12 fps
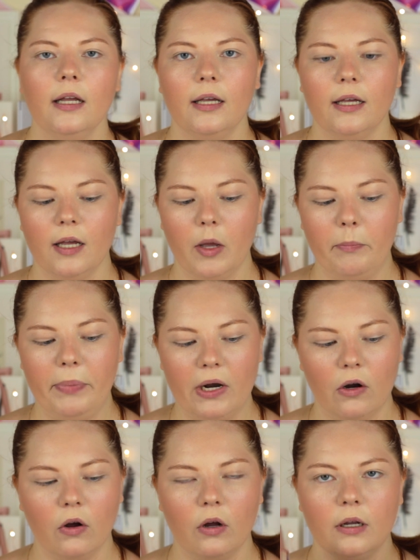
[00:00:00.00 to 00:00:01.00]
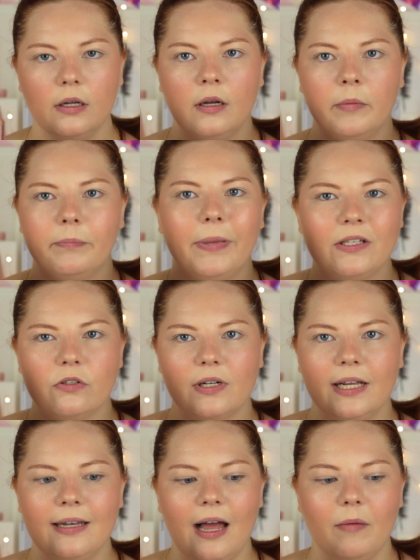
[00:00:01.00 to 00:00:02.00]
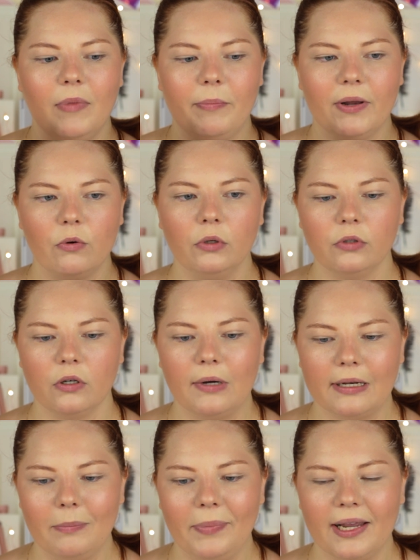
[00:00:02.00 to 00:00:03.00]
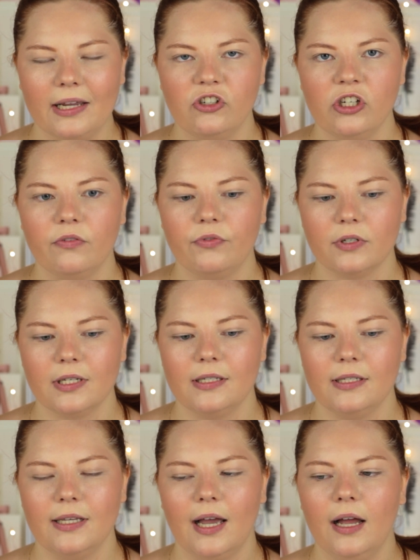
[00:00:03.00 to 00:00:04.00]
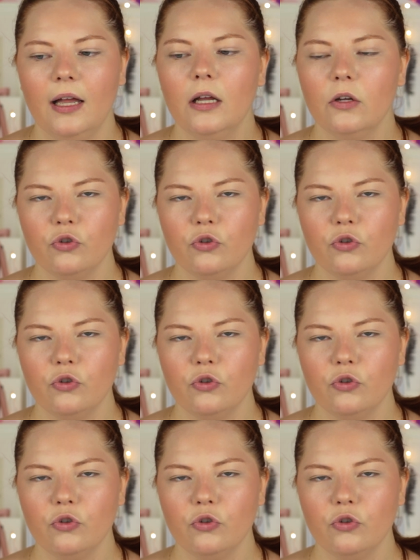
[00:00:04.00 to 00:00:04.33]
eh, però eh, penso che Nabla per quanto riguarda il packaging forse sia